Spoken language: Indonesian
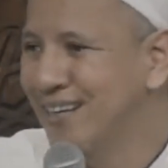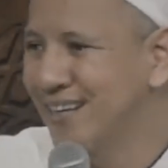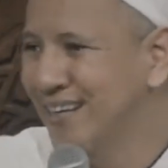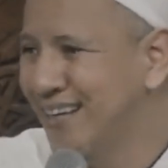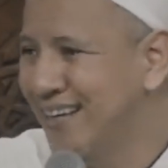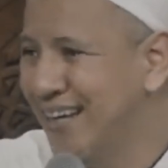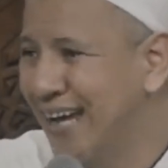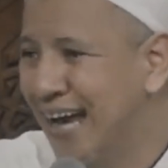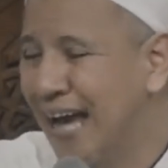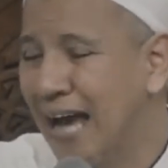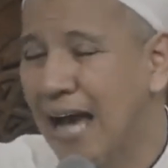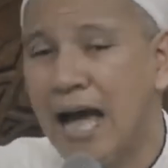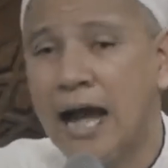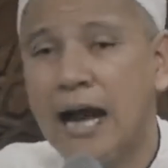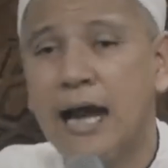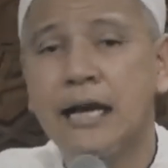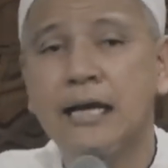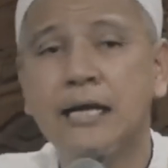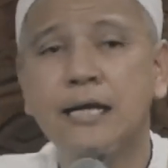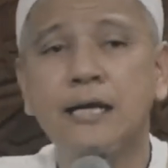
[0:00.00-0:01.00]
ya
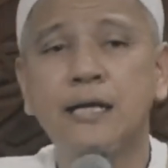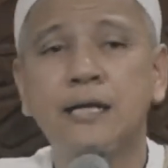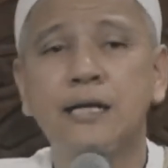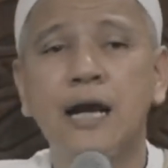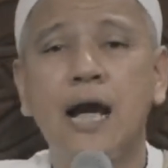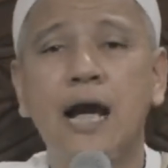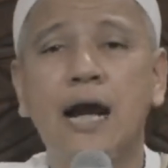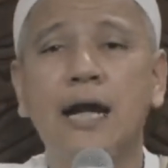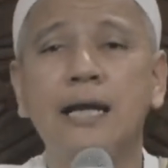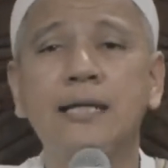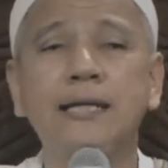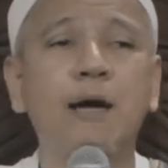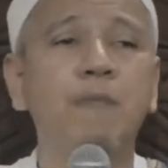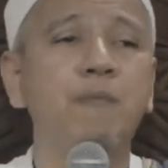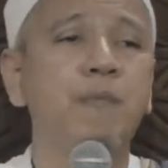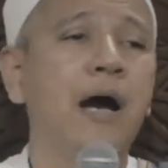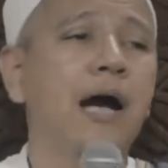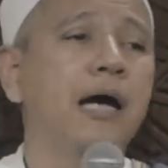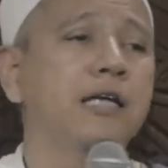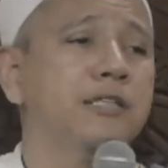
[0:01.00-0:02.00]
akan akan
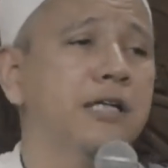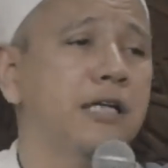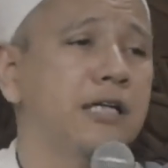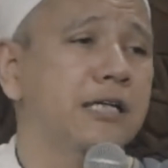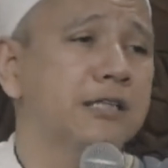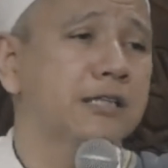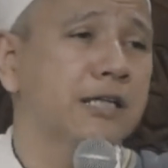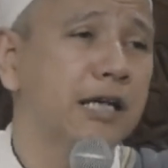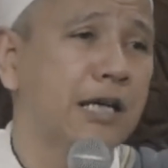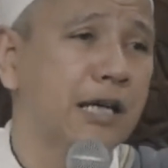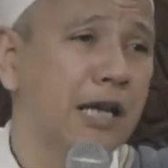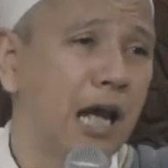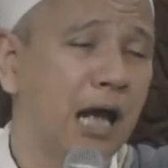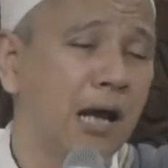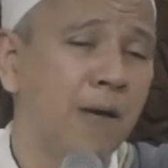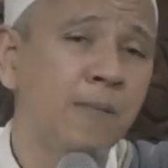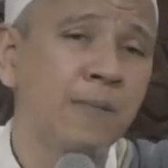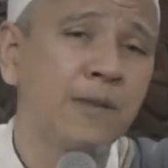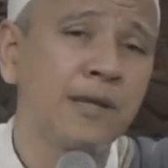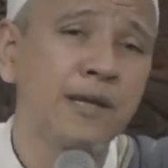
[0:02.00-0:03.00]
tampak hasilnya segera.
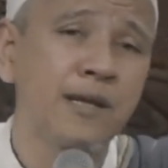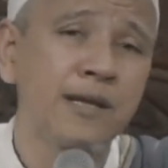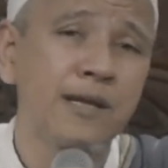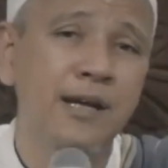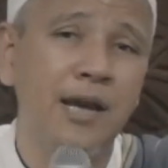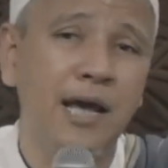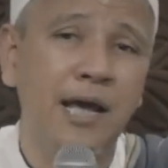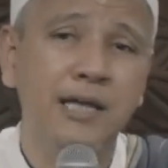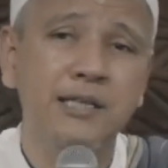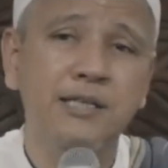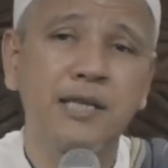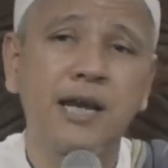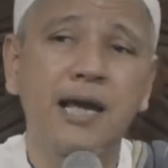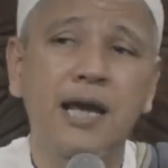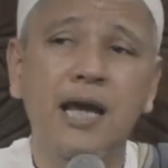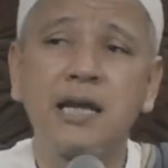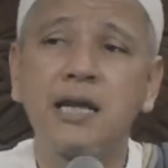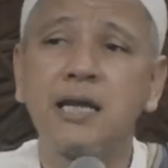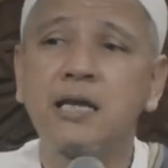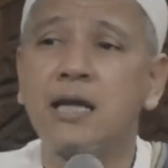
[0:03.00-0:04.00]
Nah yang sering
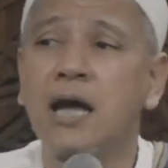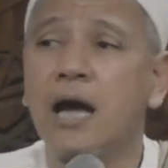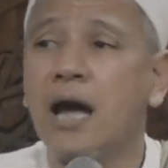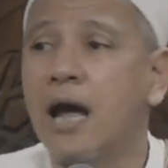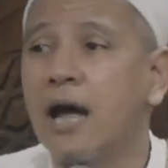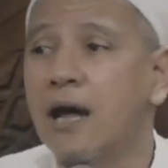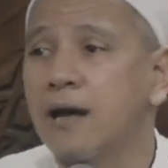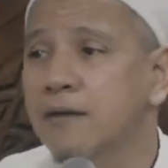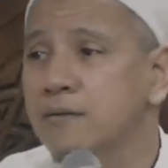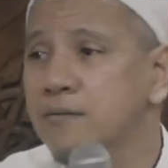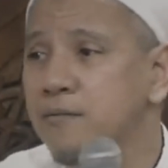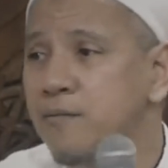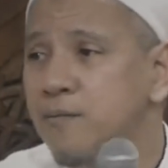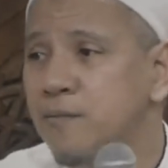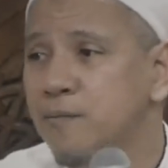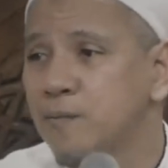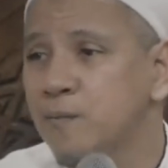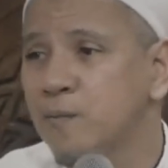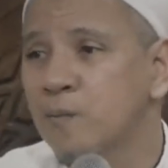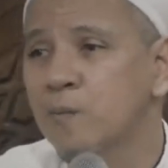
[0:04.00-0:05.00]
kali ndak,
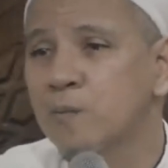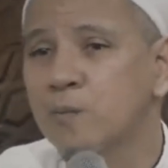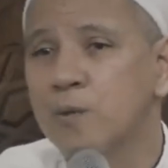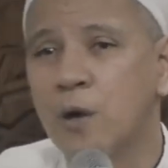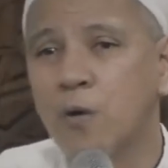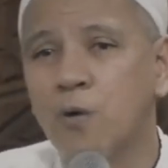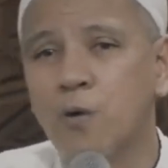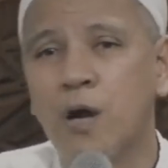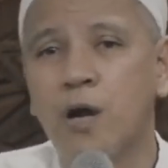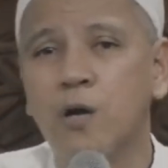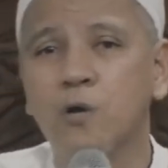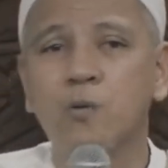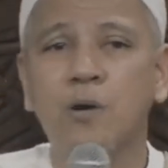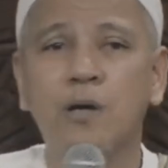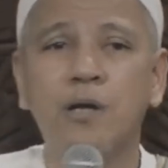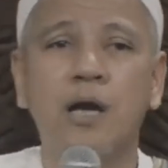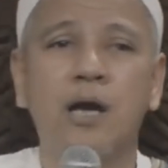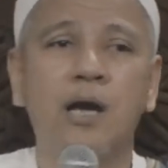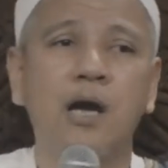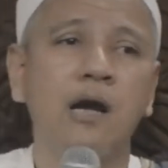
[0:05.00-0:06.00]
tahu orang
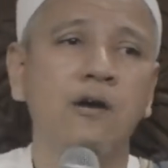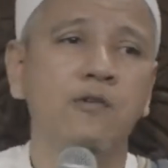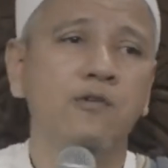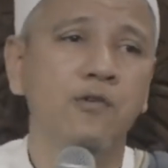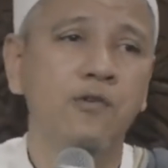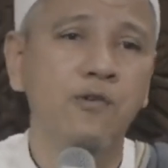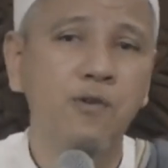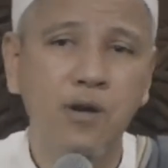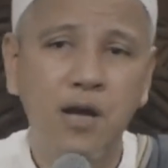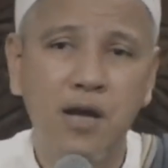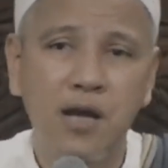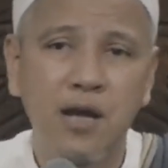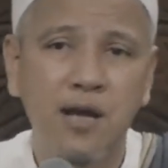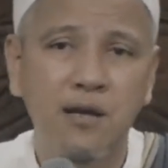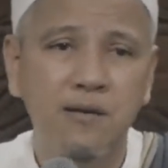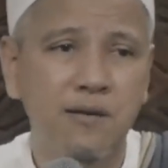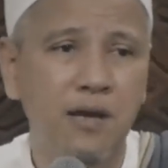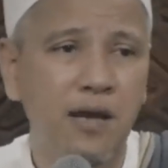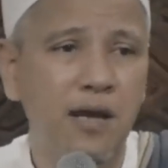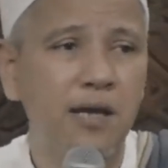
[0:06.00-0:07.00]
tuanya nggak
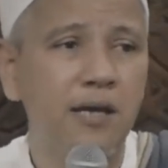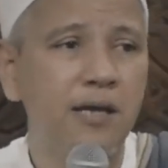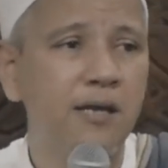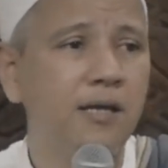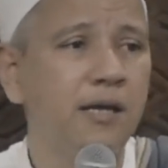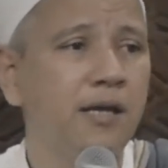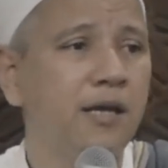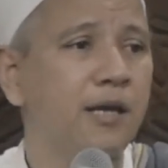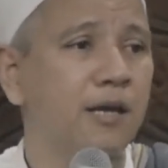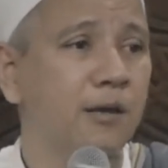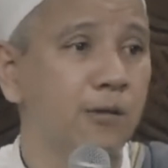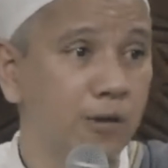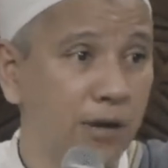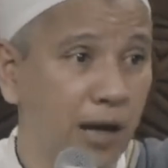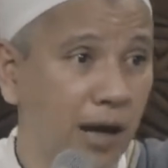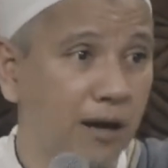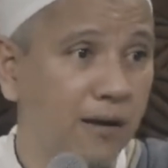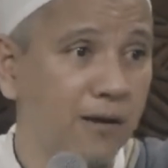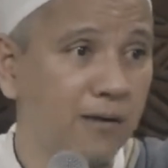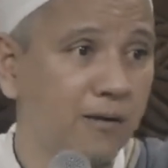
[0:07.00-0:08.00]
sholat, ndak ini gitu
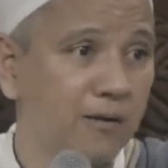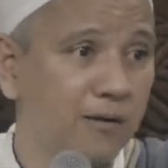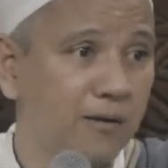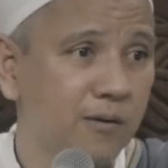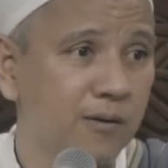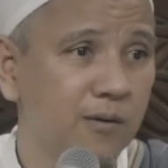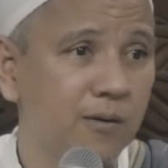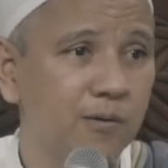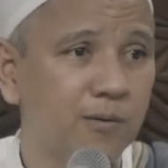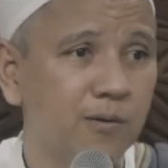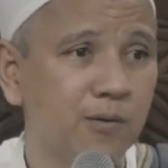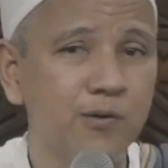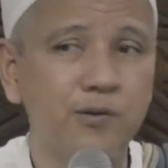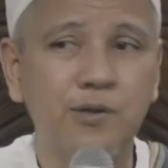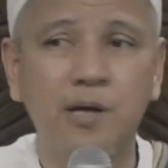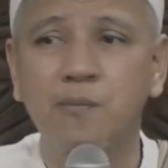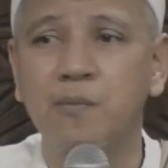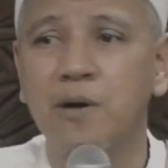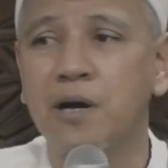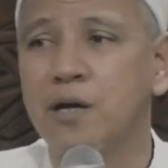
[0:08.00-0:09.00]
ya. Terus
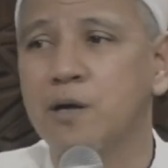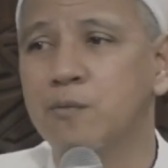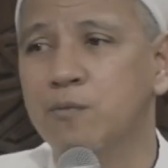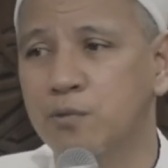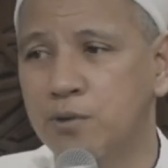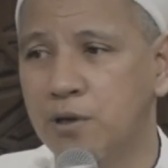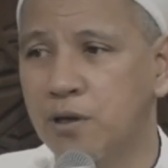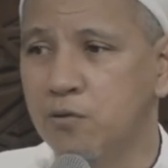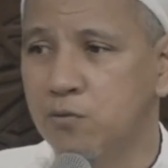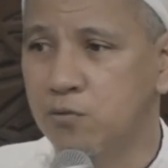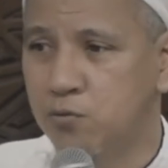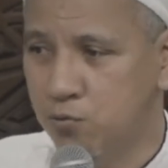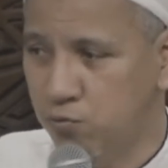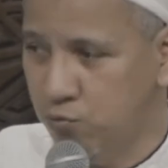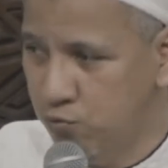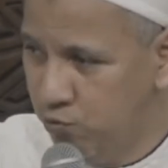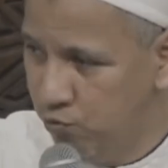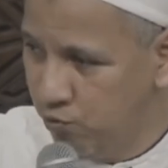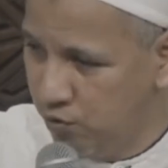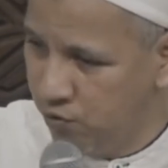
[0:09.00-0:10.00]
tambah kemudian
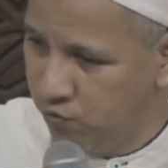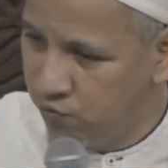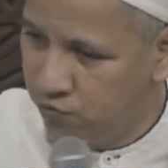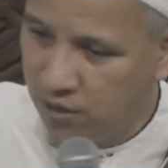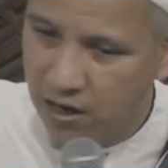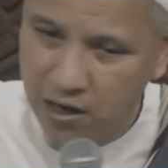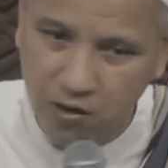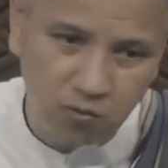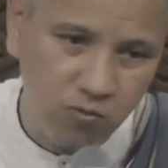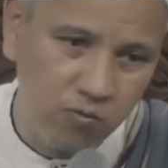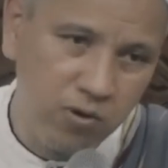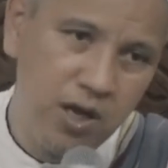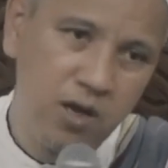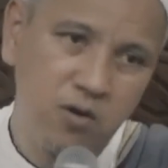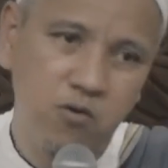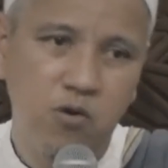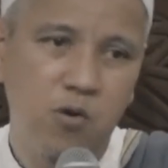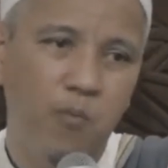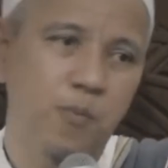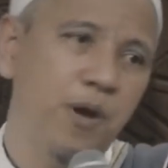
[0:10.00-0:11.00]
tunjukkan
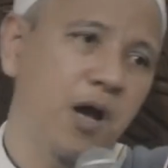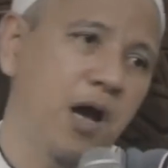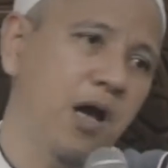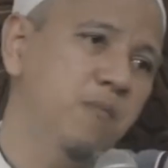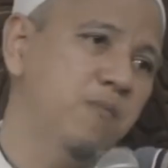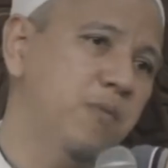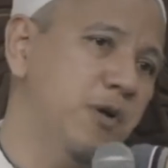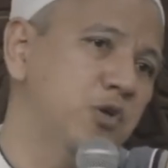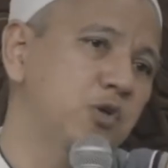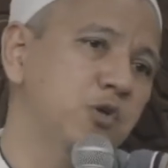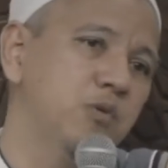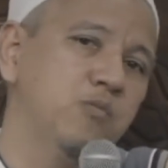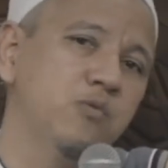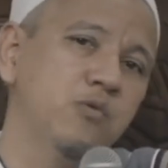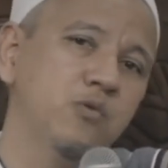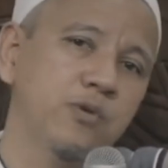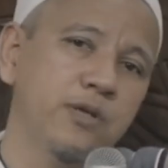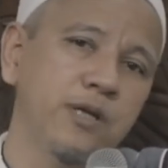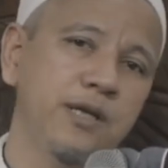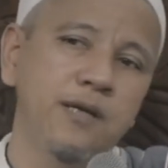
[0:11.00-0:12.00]
sarungan, kopiahan, baju
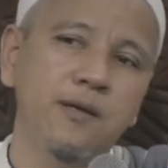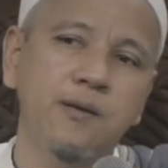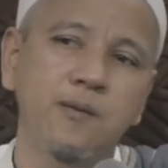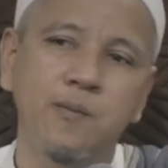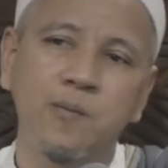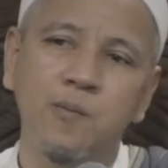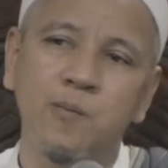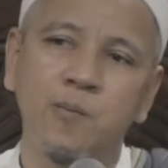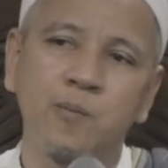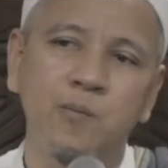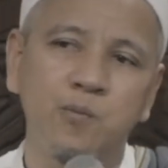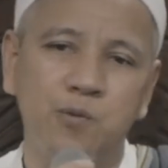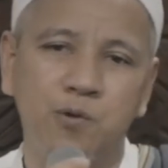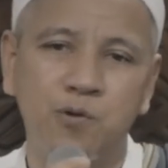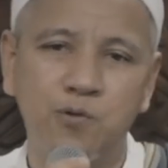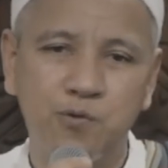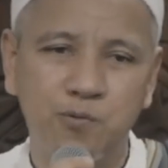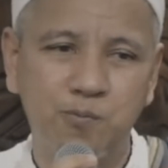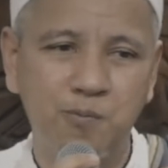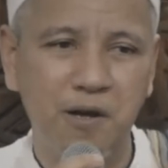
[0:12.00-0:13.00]
putih,
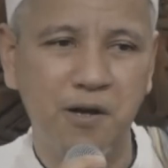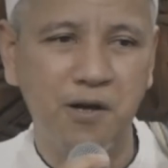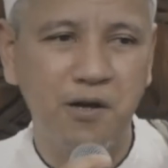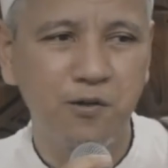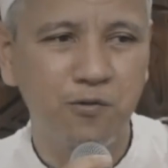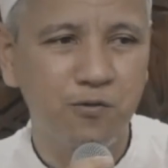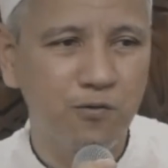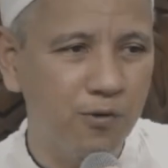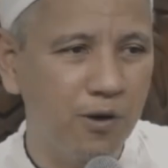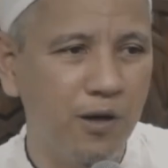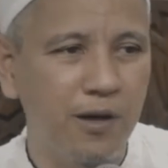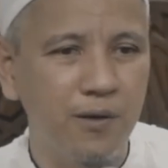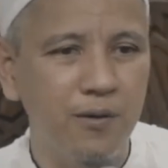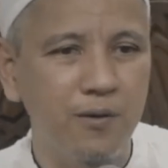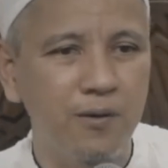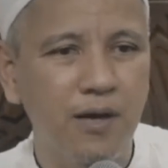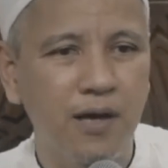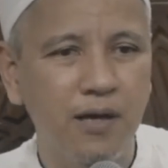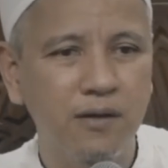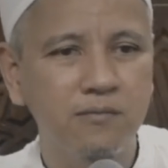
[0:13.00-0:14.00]
terus pakai
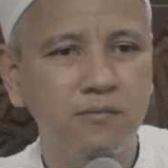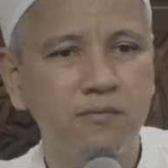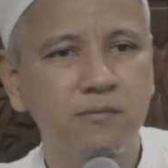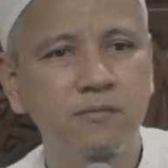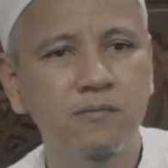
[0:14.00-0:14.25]
selendang.